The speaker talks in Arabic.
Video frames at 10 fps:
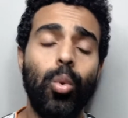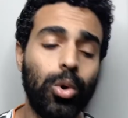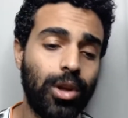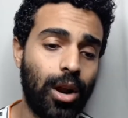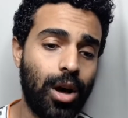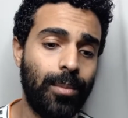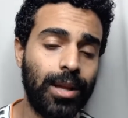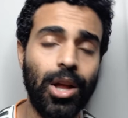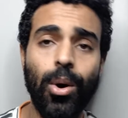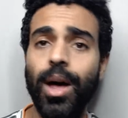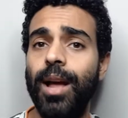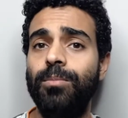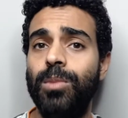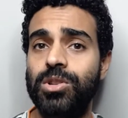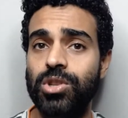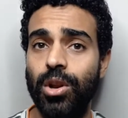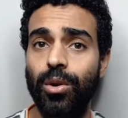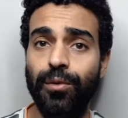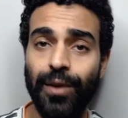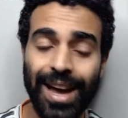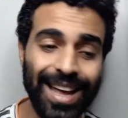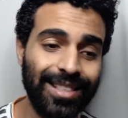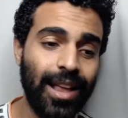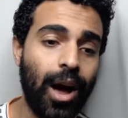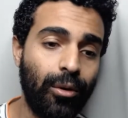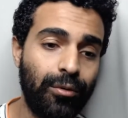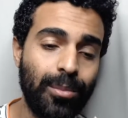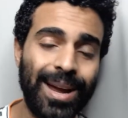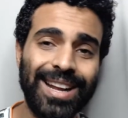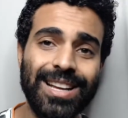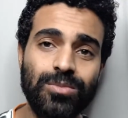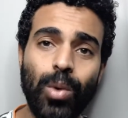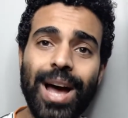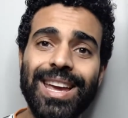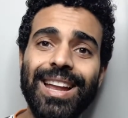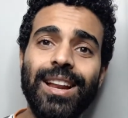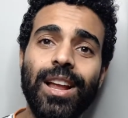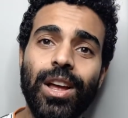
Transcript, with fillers: وطالما تواجد مارسيلو في حتة أو في مركز معين